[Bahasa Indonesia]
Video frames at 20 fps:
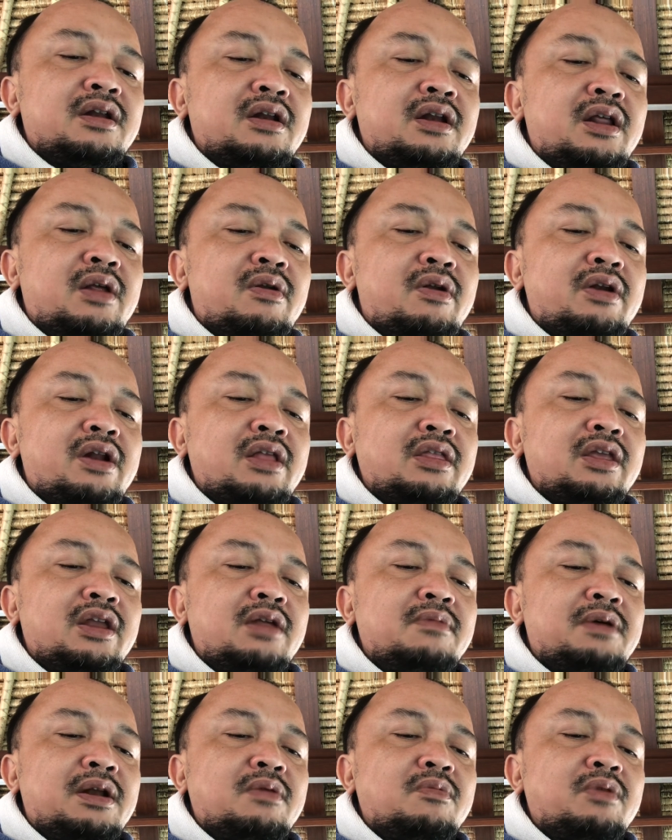relawan eh, anti
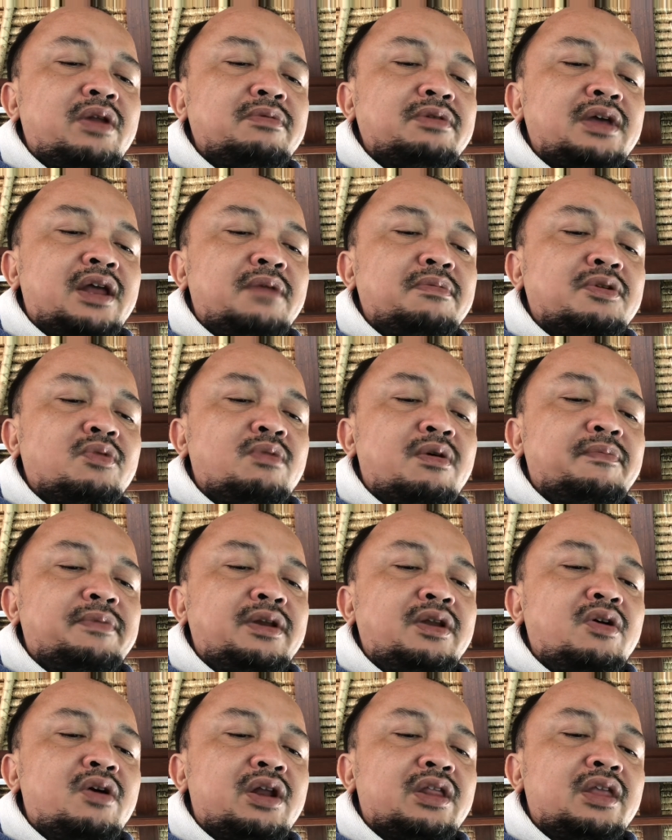riba mulai mencari semua
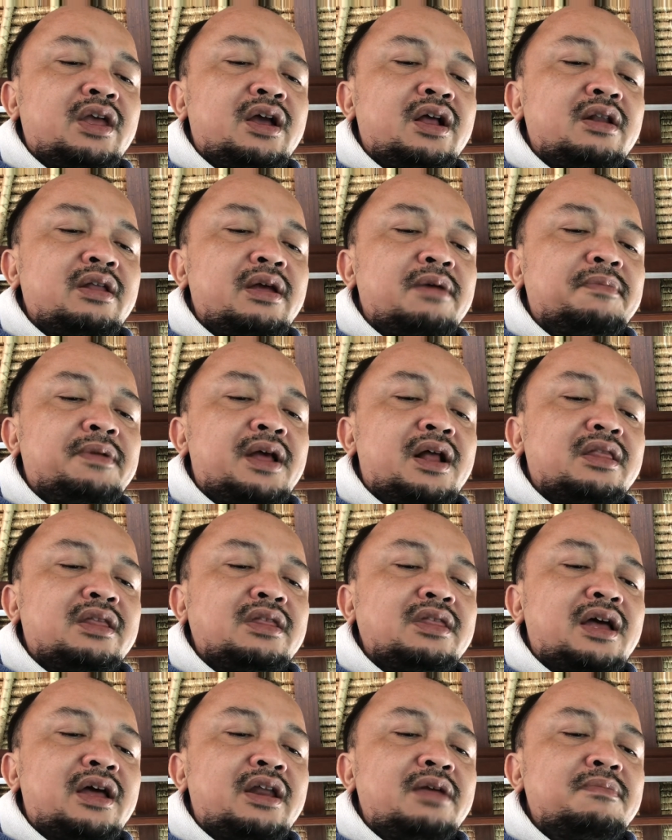video artikel yang pihak
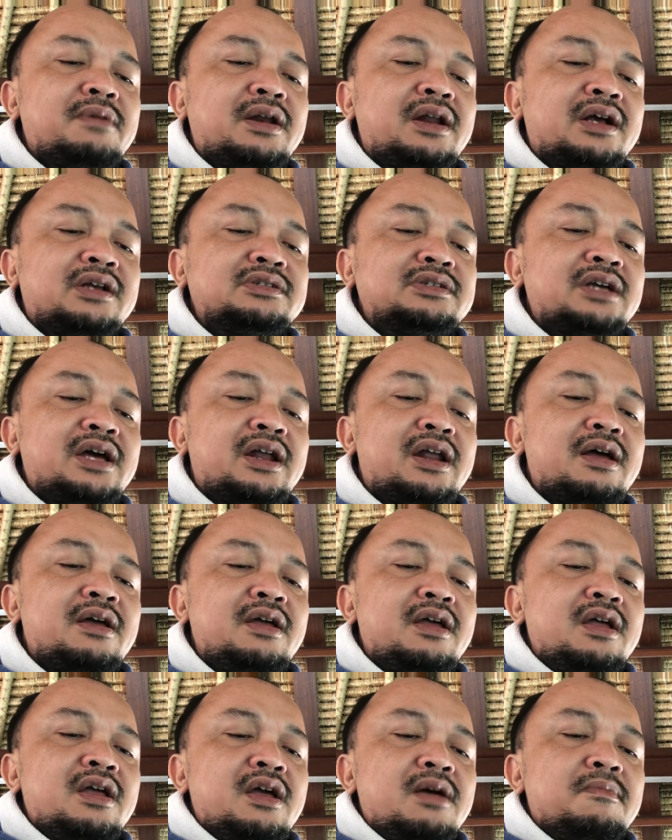tentang riba dengan cara
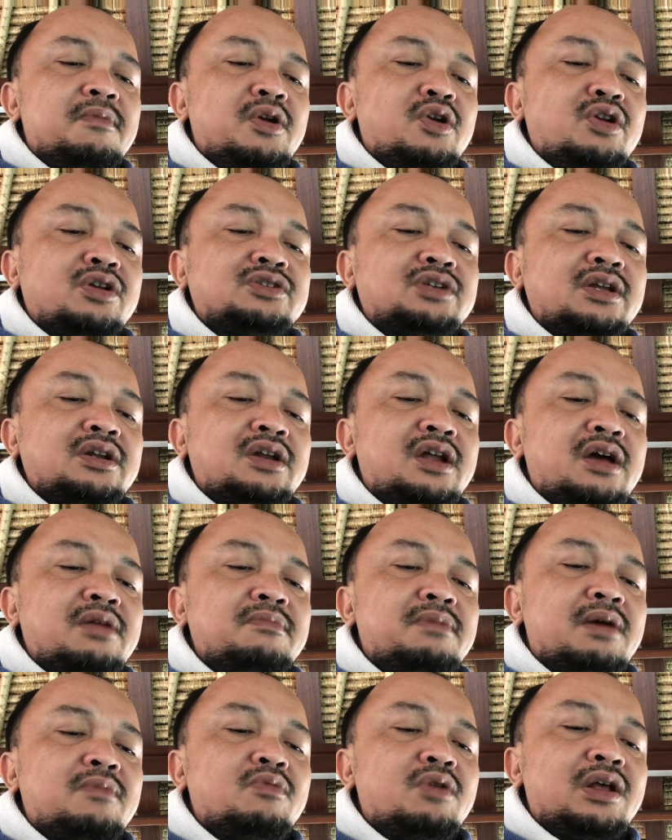penulisan dengan
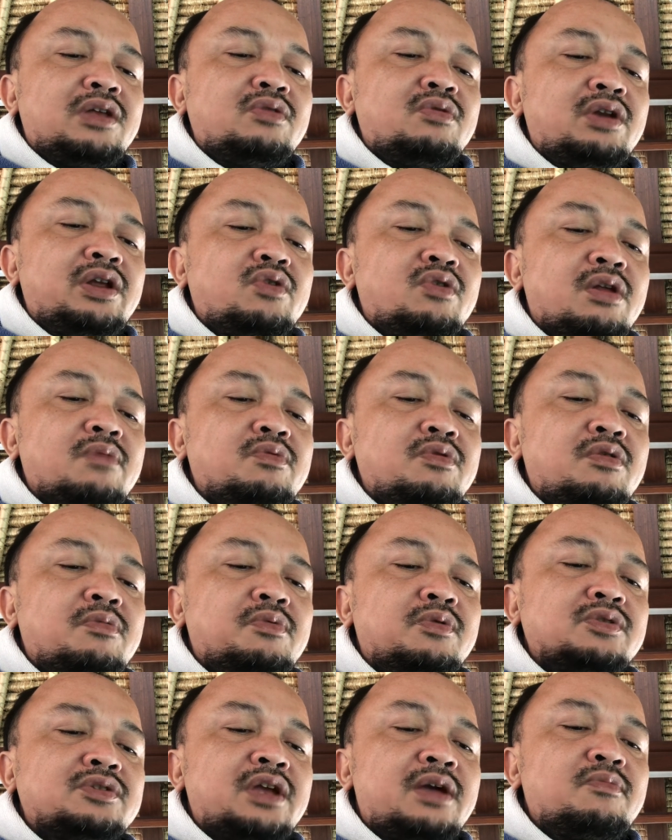Bank bulan Juli 2020
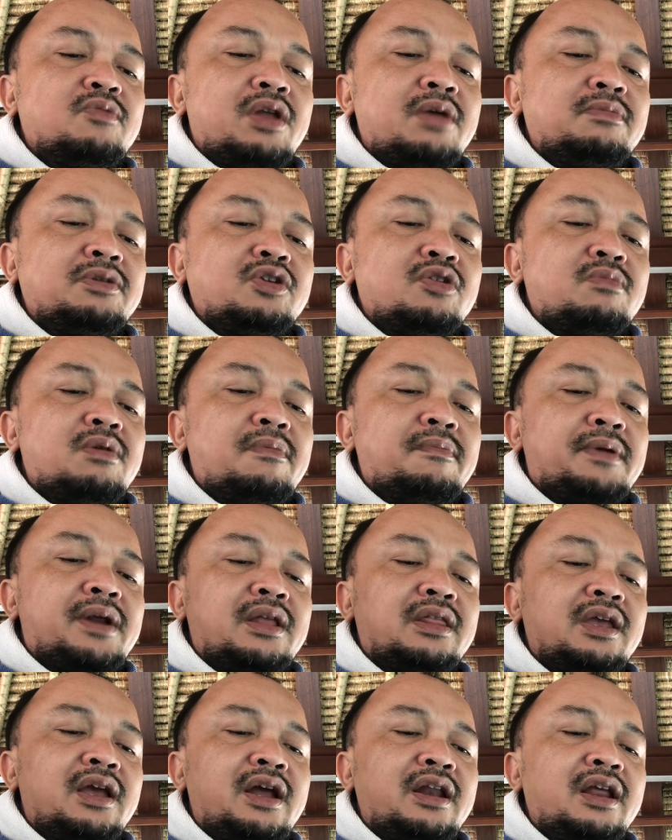saya mulai mencoba
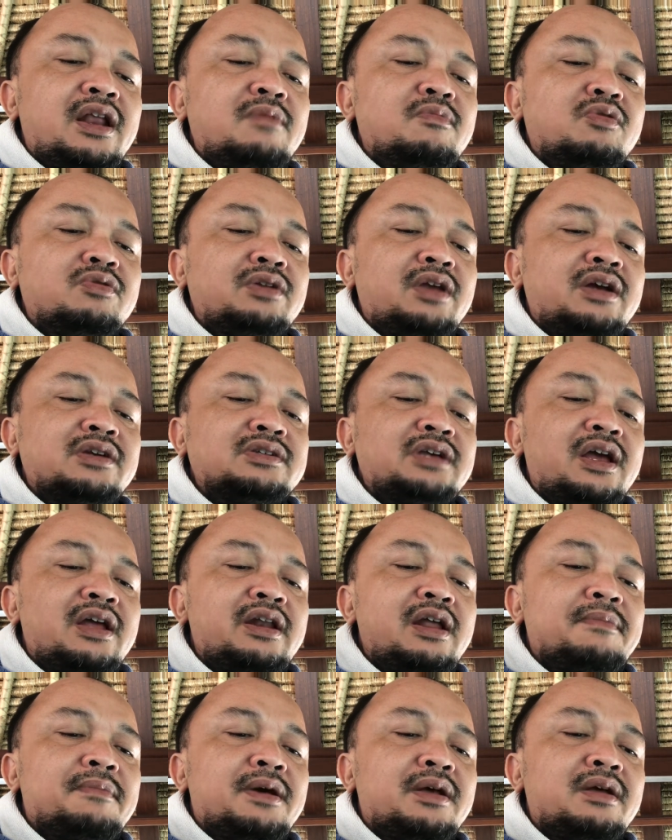memperhatikan ilmu yang saya
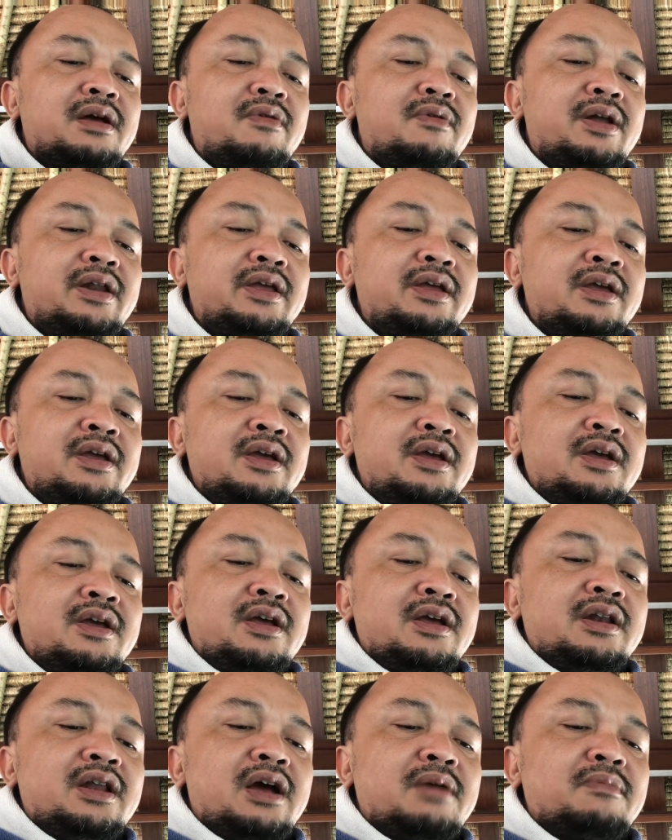dapat awali
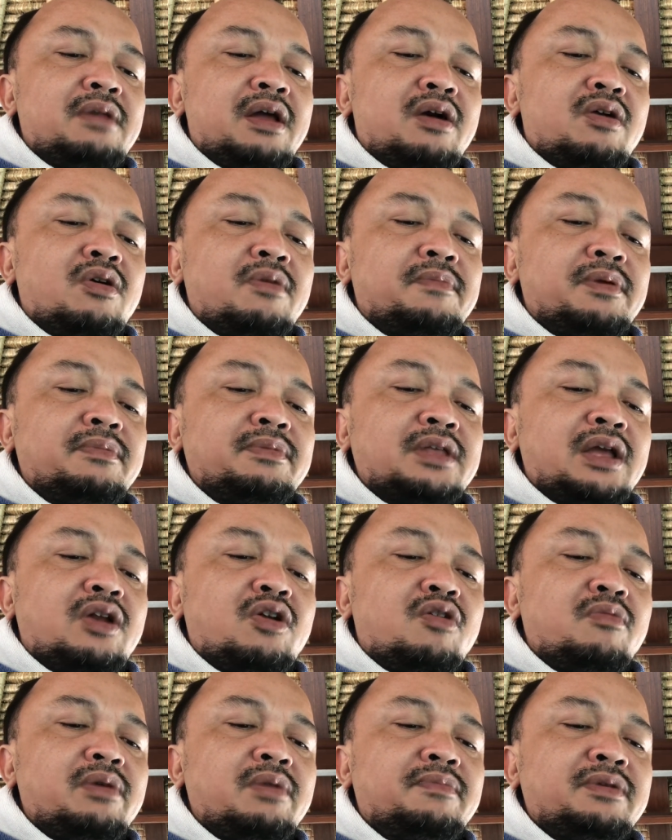dengan melakukan permintaan
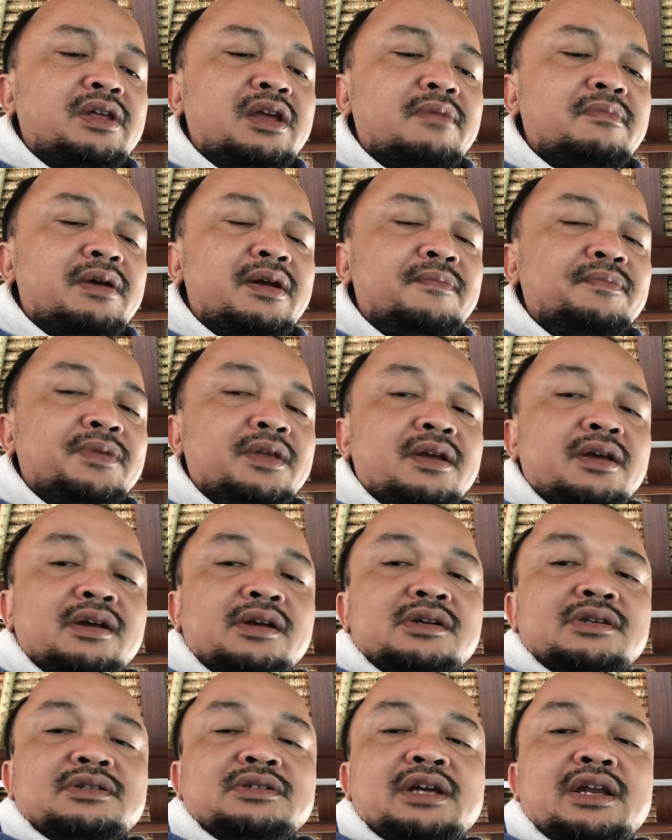dokumen pinjaman. Iya, gitu,
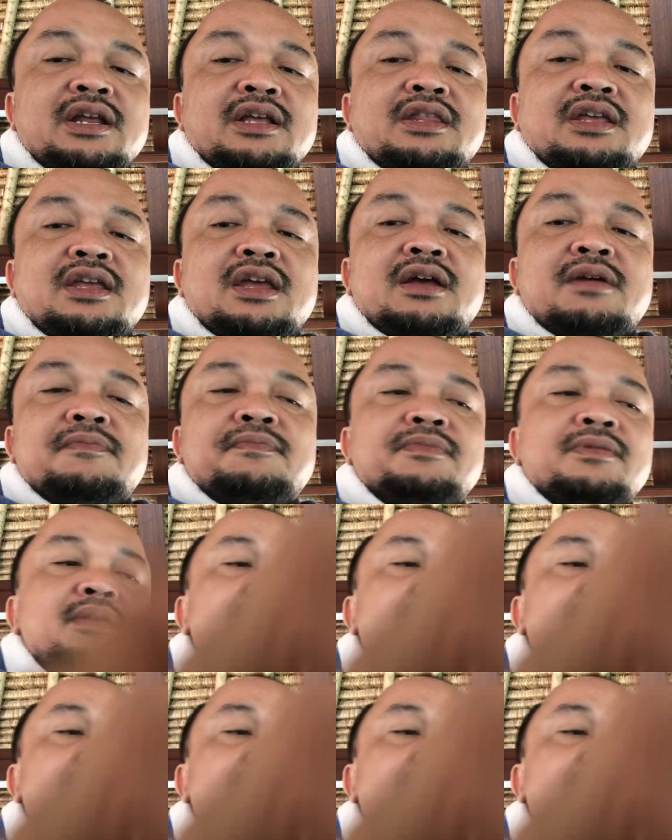jadi intinya gitu.